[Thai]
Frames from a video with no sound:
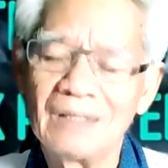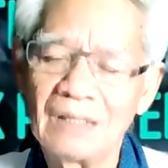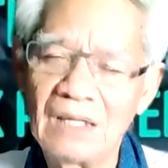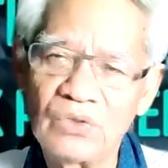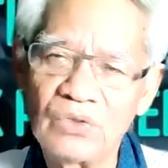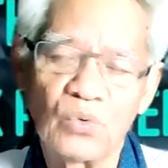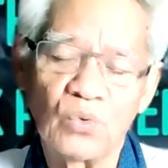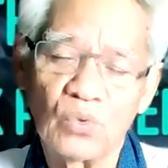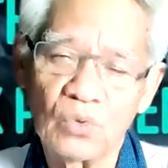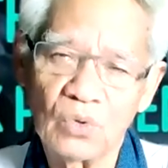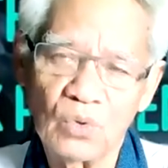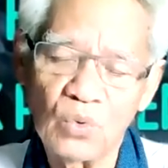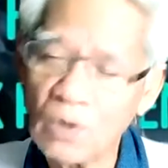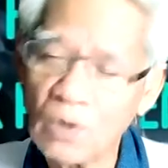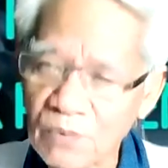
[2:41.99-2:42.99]
ที่ถูก
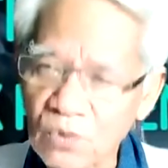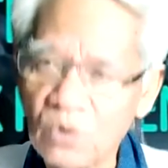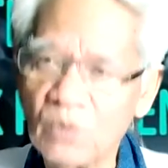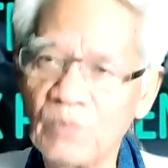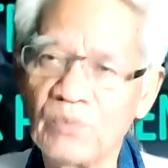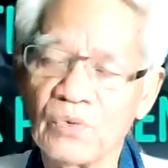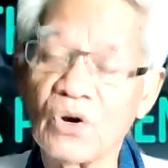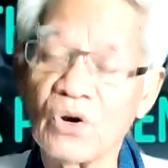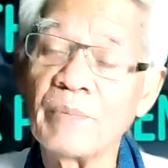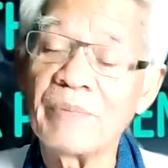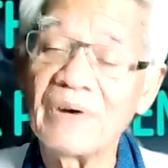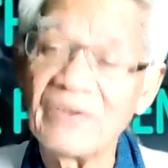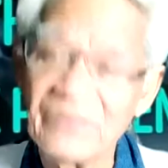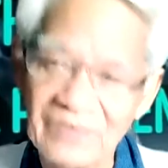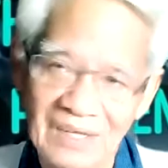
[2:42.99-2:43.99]
ควบคุมร้อยเป
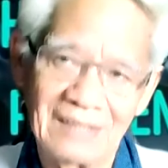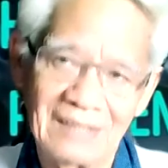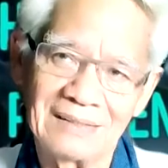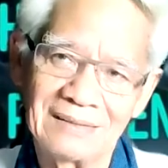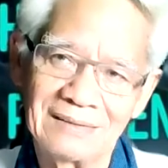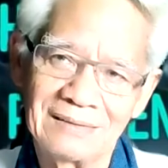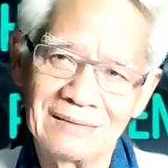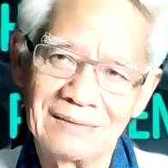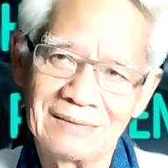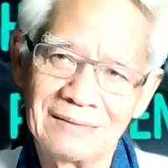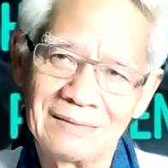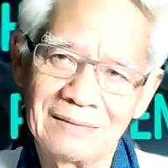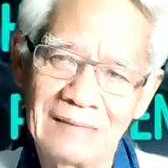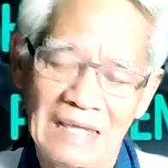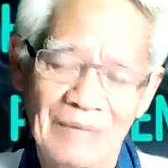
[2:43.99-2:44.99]
อร์เซ็นต์
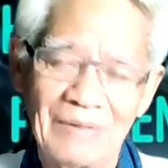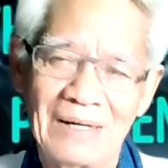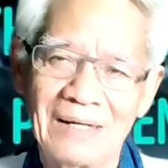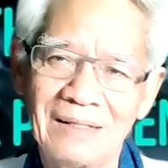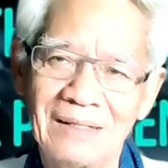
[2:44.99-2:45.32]
ใช่ไหม